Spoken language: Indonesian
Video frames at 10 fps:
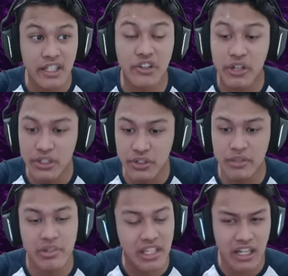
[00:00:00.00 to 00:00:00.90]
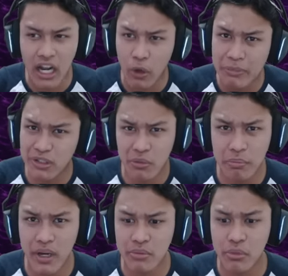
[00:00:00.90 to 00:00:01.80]
Great Tree. bisa dengan
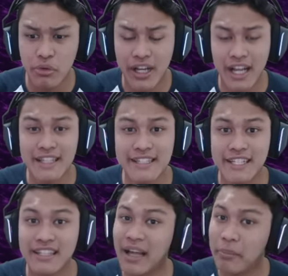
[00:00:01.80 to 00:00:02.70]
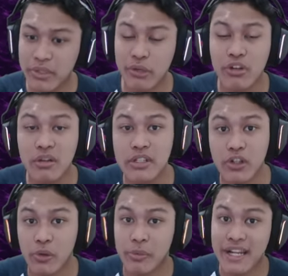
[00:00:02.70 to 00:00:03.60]
lompat-lompat menggunakan skill tapi gue
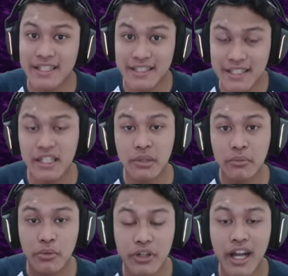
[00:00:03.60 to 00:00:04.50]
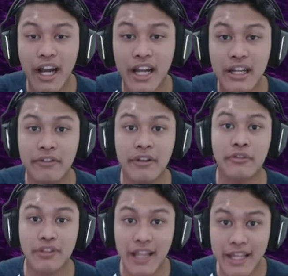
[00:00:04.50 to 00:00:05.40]
lebih rekomendasi menggunakan devil
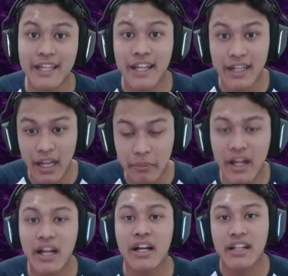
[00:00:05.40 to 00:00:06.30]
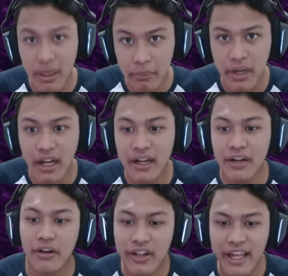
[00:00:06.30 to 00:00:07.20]
fruit light karena apa gampang
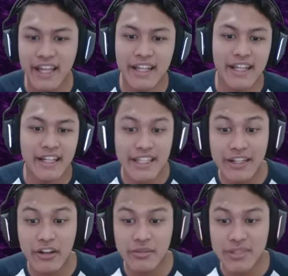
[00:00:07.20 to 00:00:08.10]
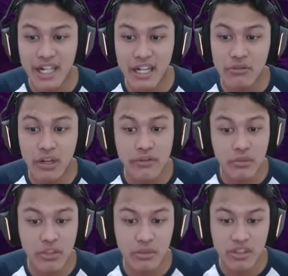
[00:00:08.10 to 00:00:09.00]
oke jadi kalau misalkan udah full
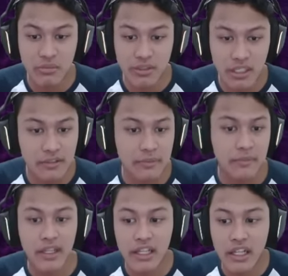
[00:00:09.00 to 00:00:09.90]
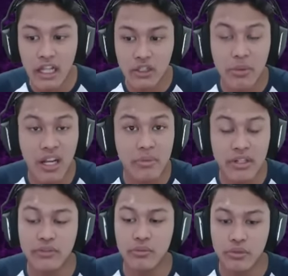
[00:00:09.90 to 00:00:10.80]
moon teman-teman atau malam
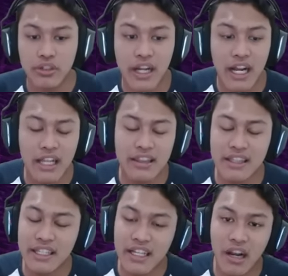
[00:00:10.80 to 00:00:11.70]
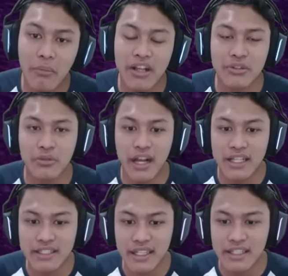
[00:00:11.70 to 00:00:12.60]
ini full moon kalian tinggal masuk
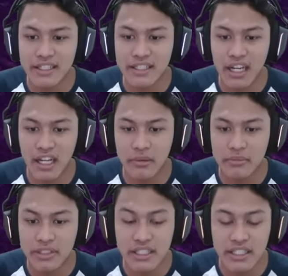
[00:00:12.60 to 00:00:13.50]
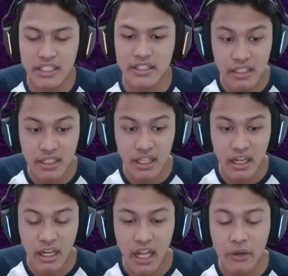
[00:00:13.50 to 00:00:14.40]
aja nih ke dalam sini
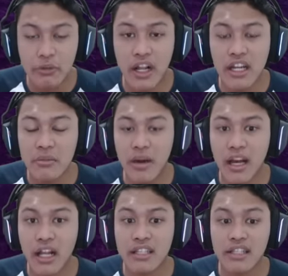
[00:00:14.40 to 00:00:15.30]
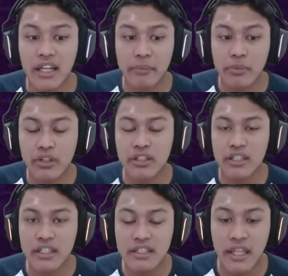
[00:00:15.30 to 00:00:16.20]
lalu kalian bakal ke teleport
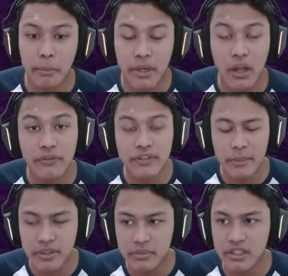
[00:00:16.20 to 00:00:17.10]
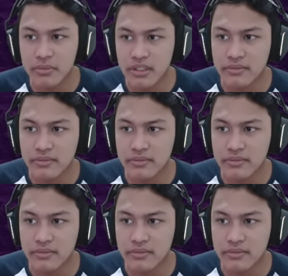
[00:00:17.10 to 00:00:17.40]
ke temple of time teman-teman